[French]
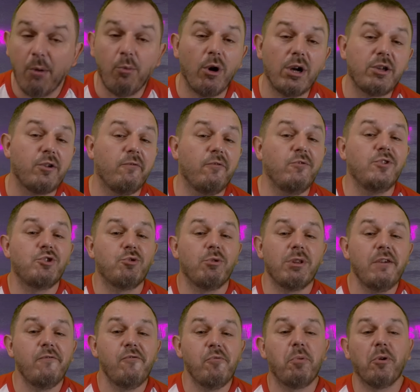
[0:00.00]
À moins que vous ne
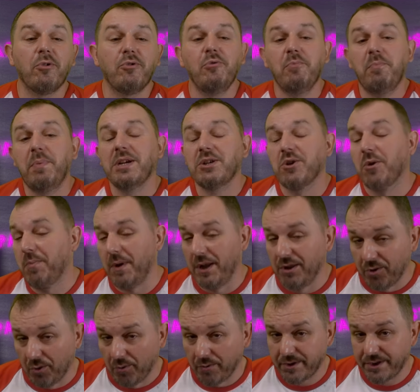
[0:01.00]
souhaitez vous prendre une pêche en pleine
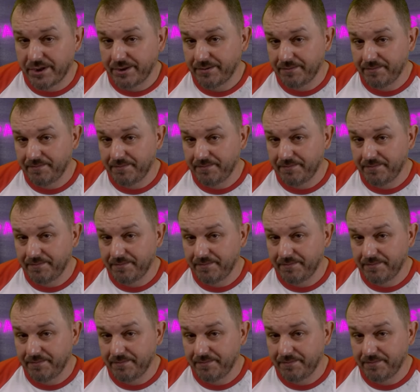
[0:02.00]
tronche.